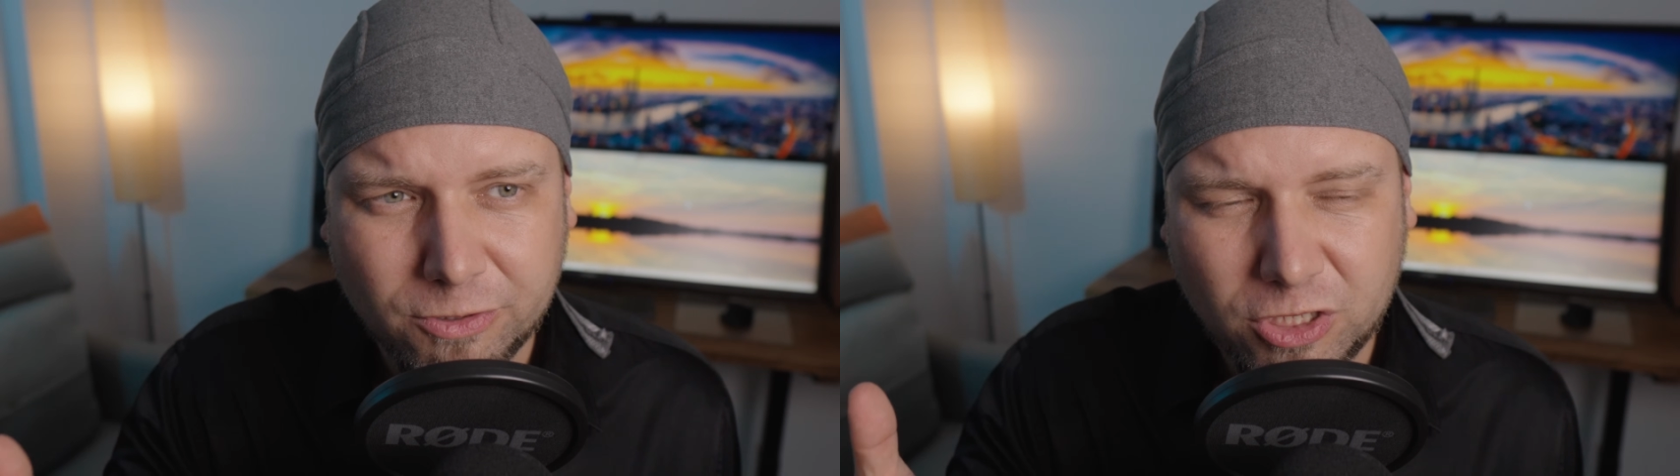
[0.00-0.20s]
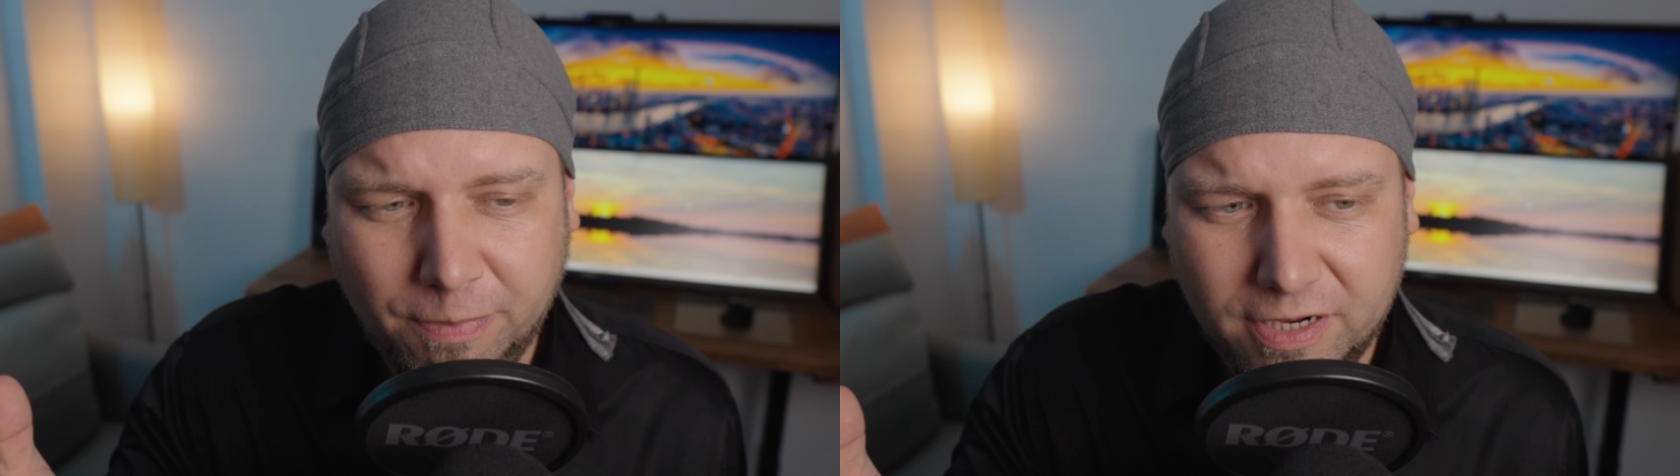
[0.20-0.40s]

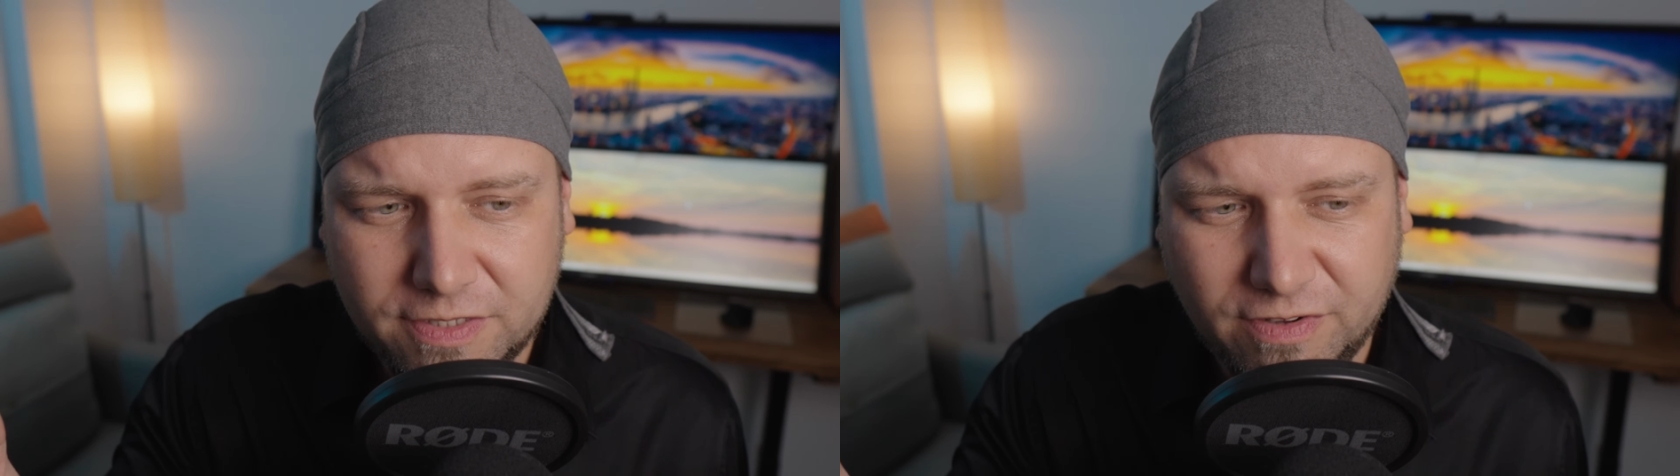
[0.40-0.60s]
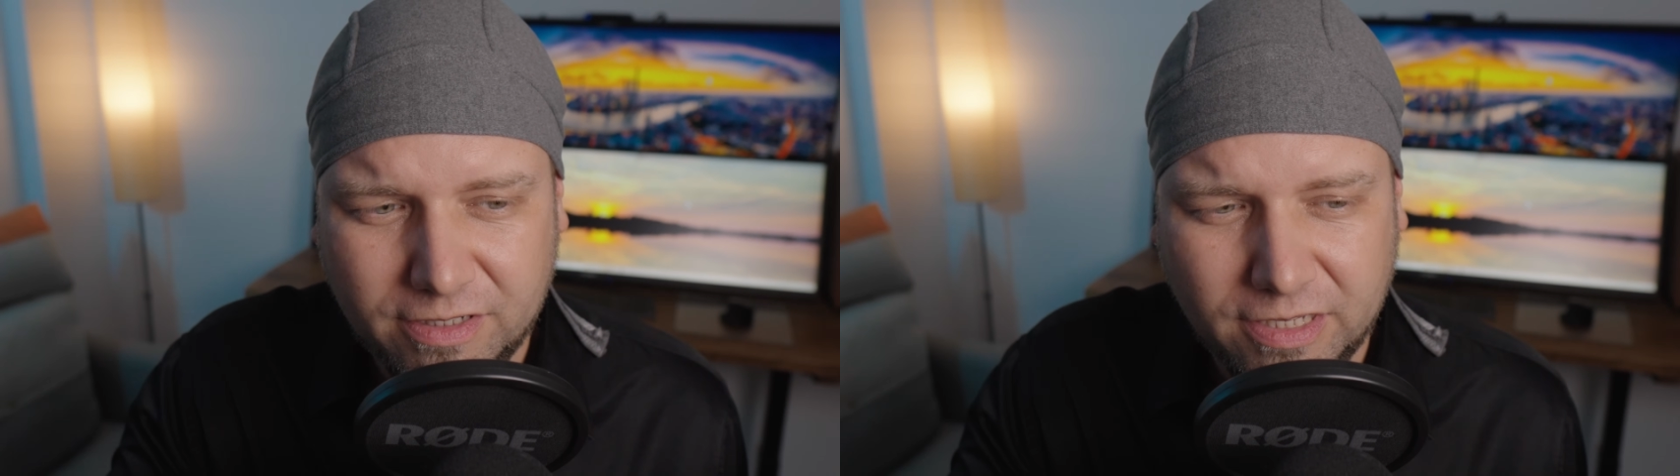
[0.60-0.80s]
Proszę
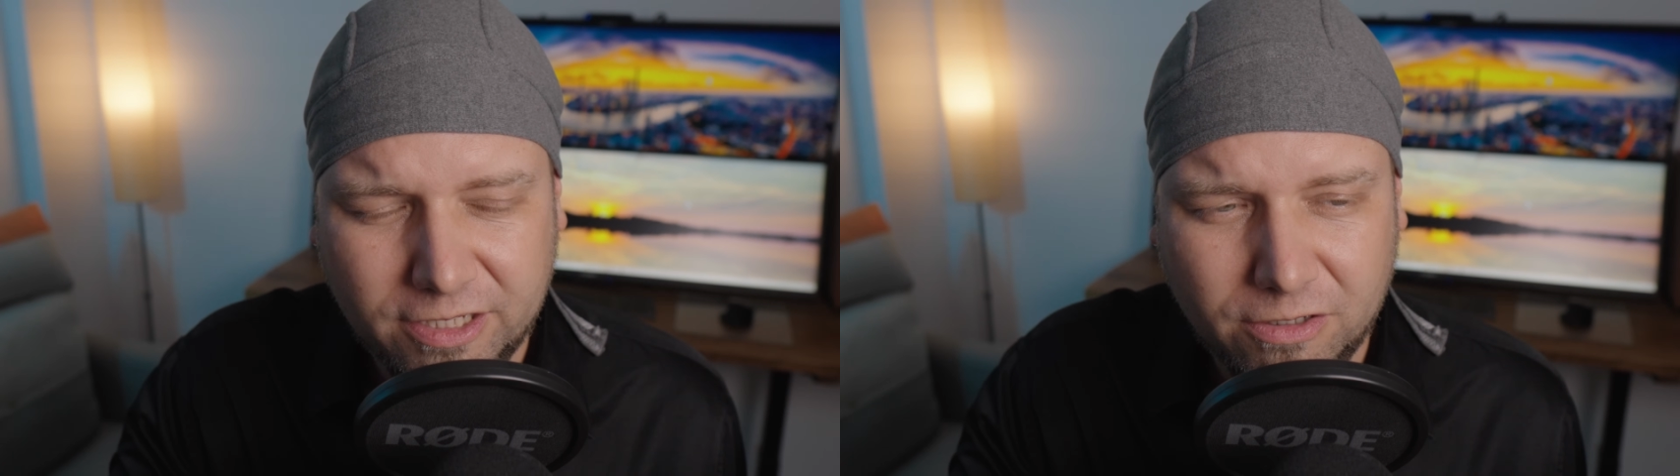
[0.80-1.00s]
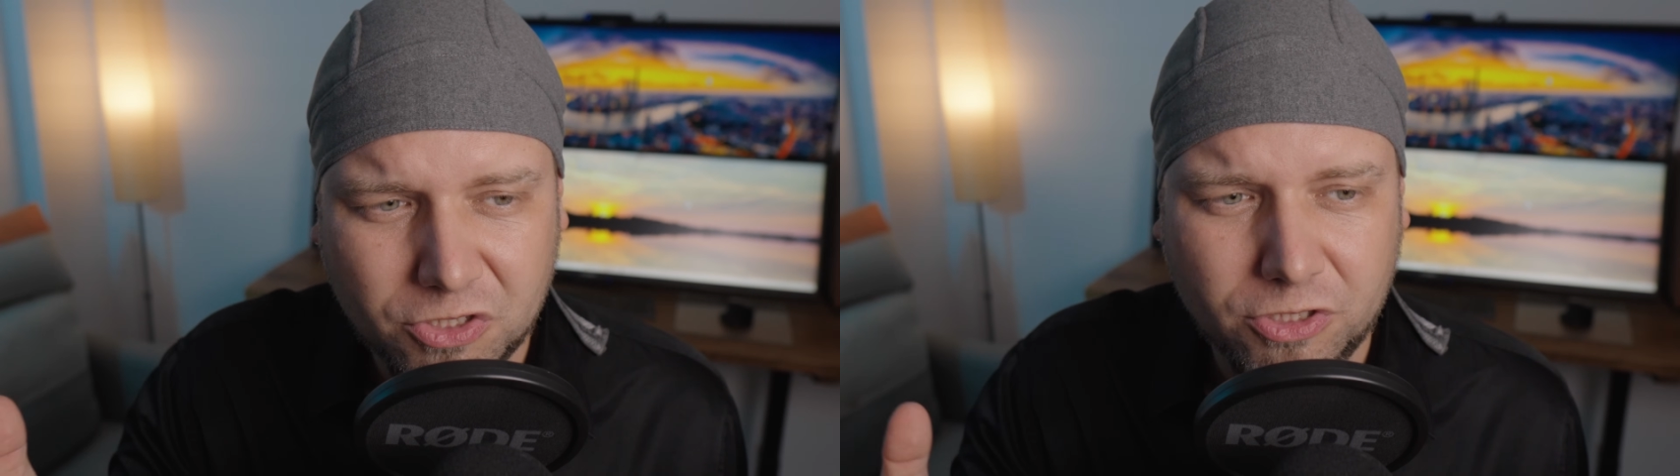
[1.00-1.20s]
Państwa,
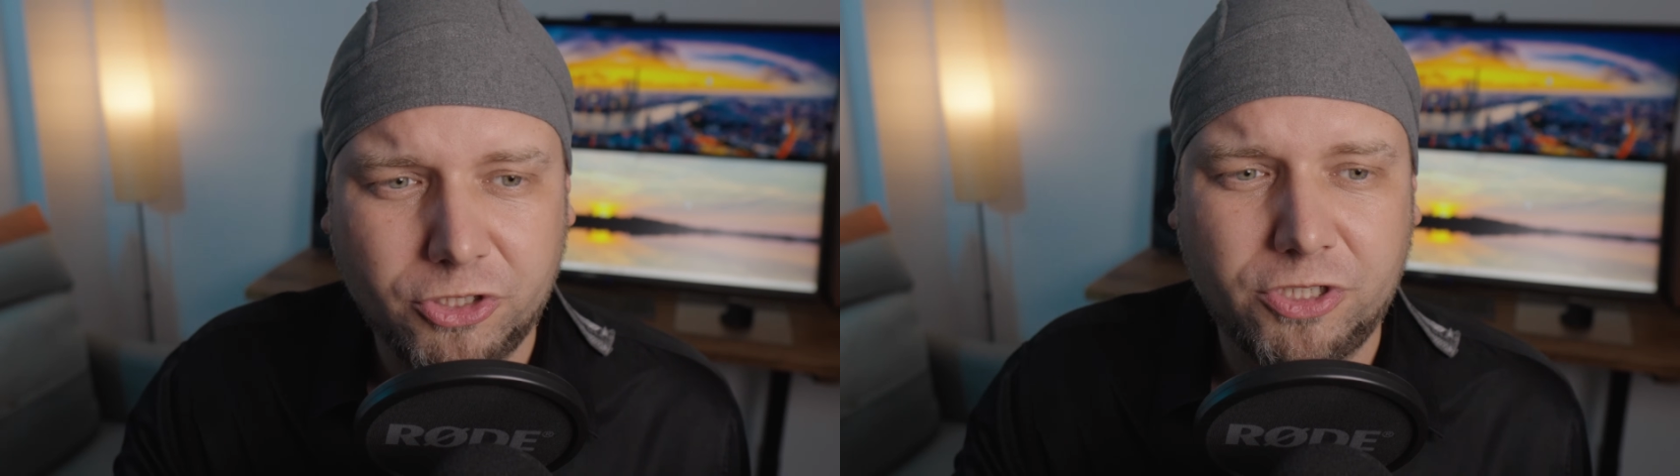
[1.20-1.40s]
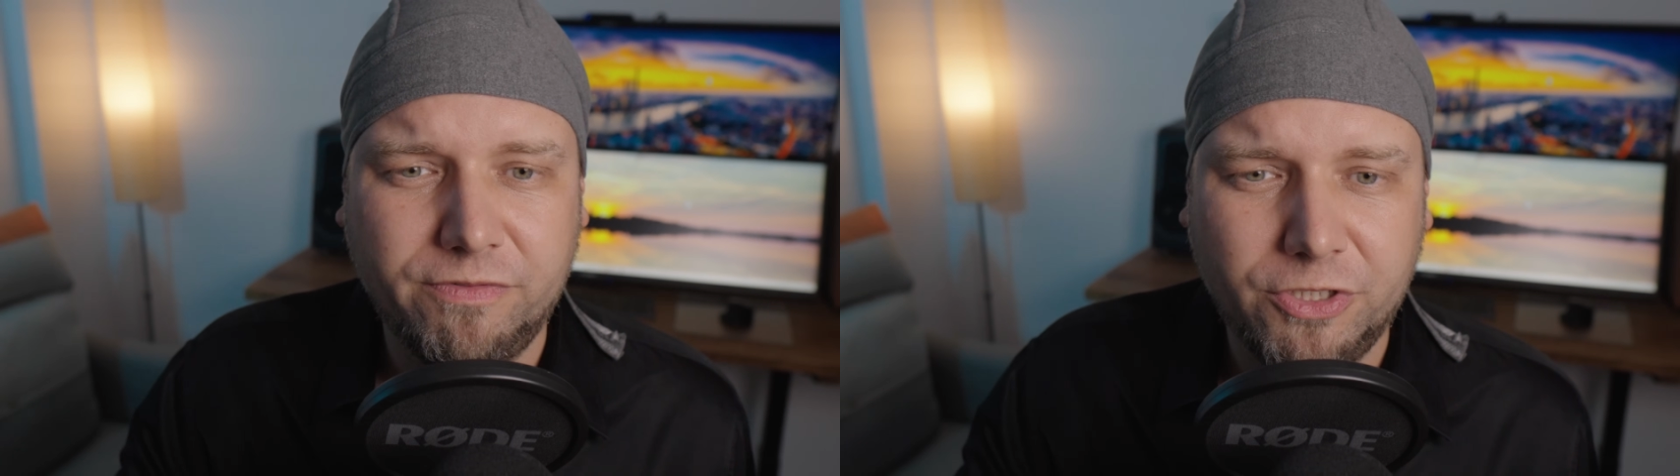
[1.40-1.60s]
dlatego, że
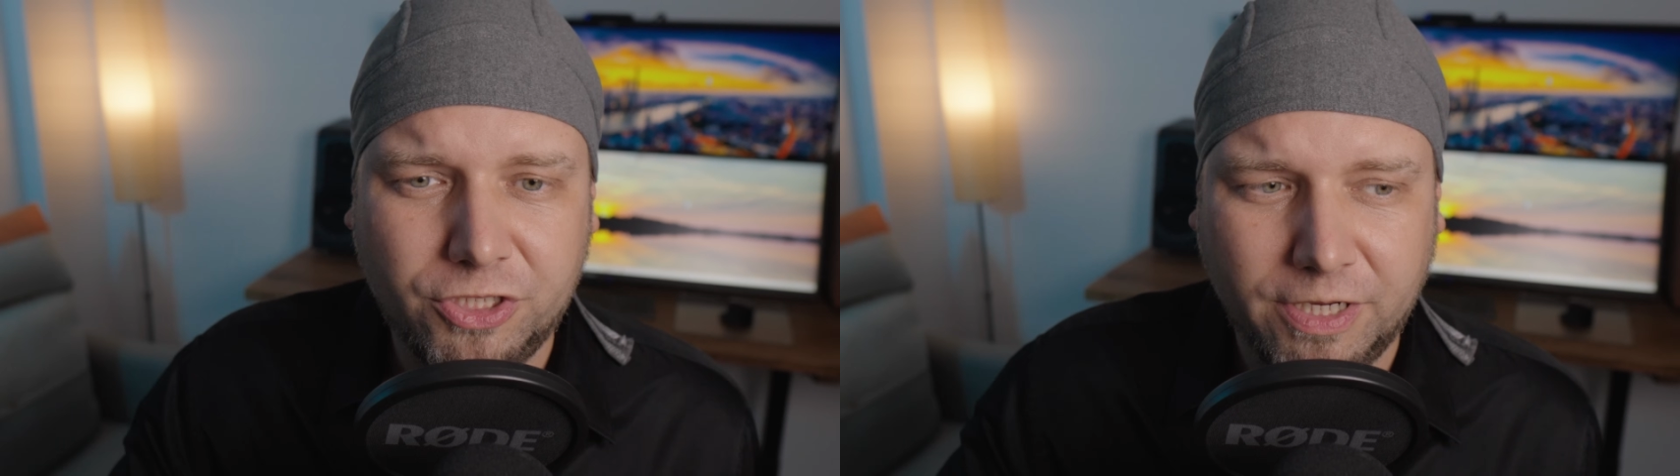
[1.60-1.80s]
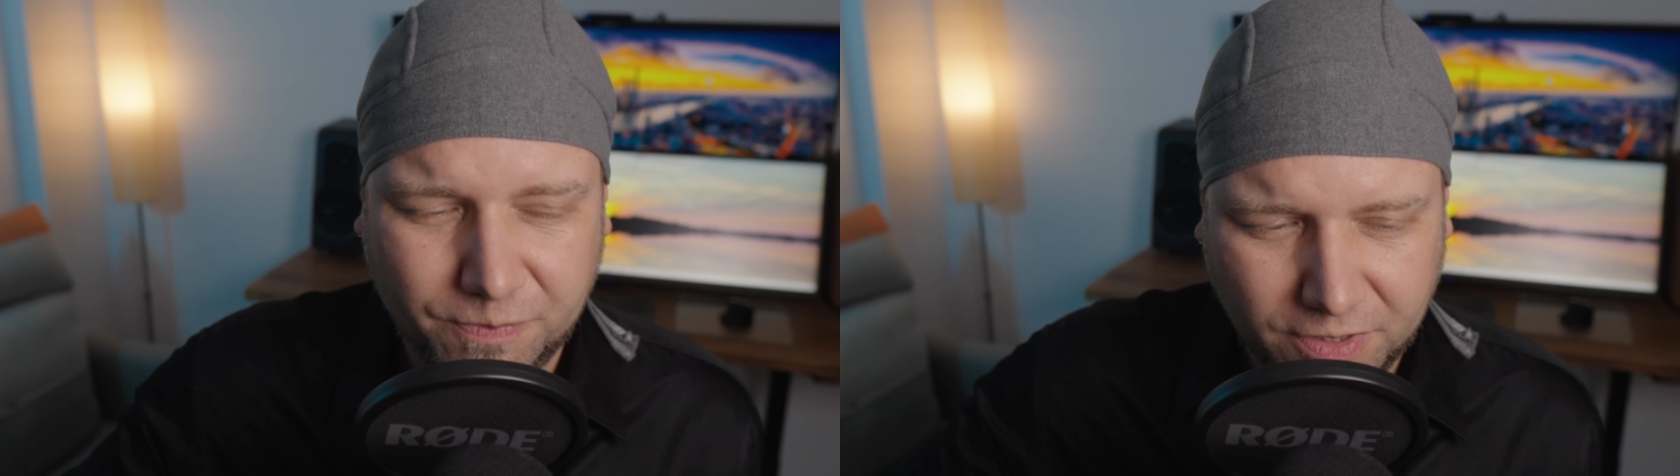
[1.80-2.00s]

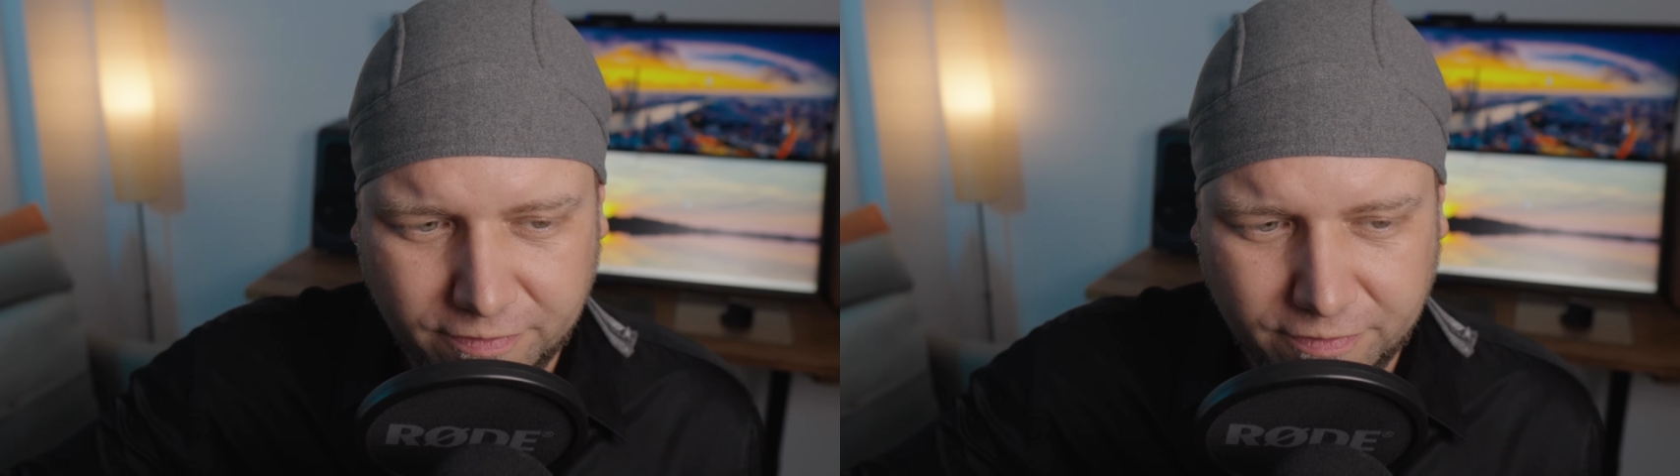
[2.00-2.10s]
rzeczywiście